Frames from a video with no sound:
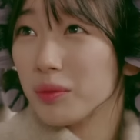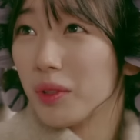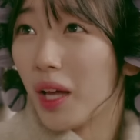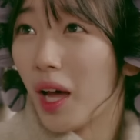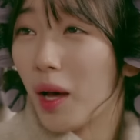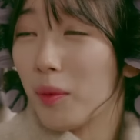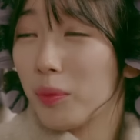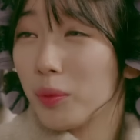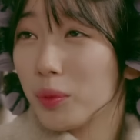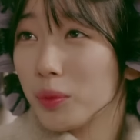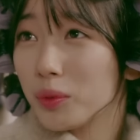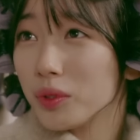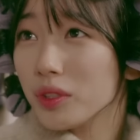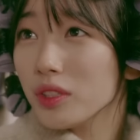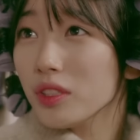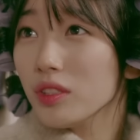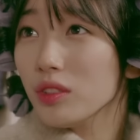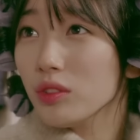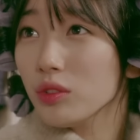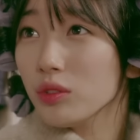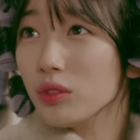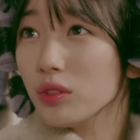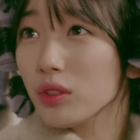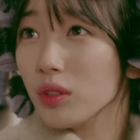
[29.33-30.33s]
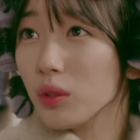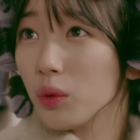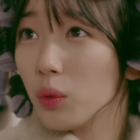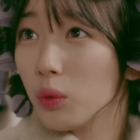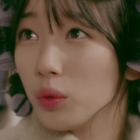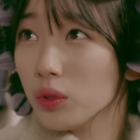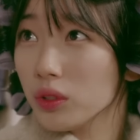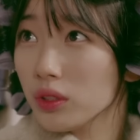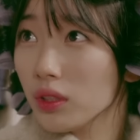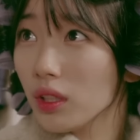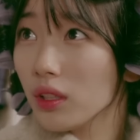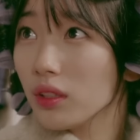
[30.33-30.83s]
나보고 신준혁을
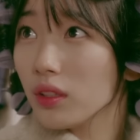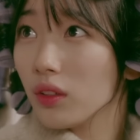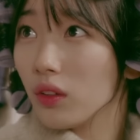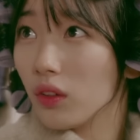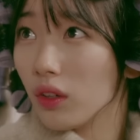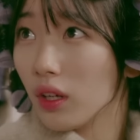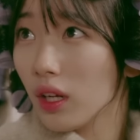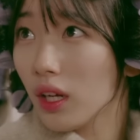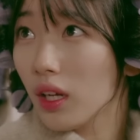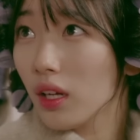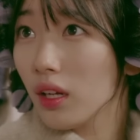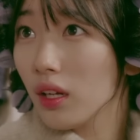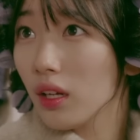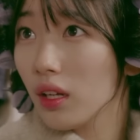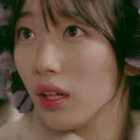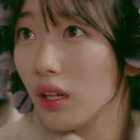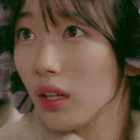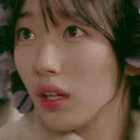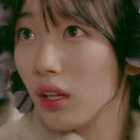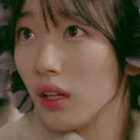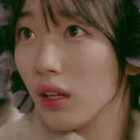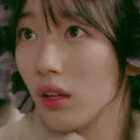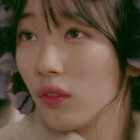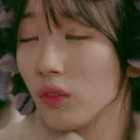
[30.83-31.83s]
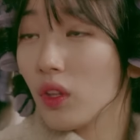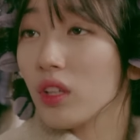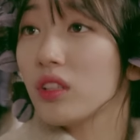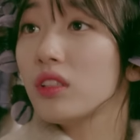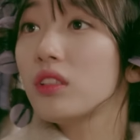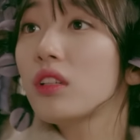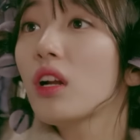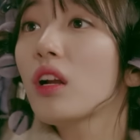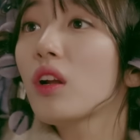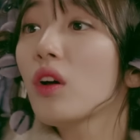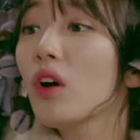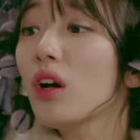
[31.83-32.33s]
꼬시라는 거야? 나
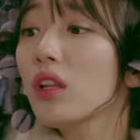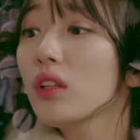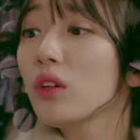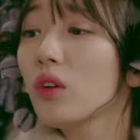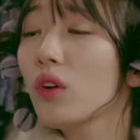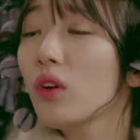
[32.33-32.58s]
일하러 가는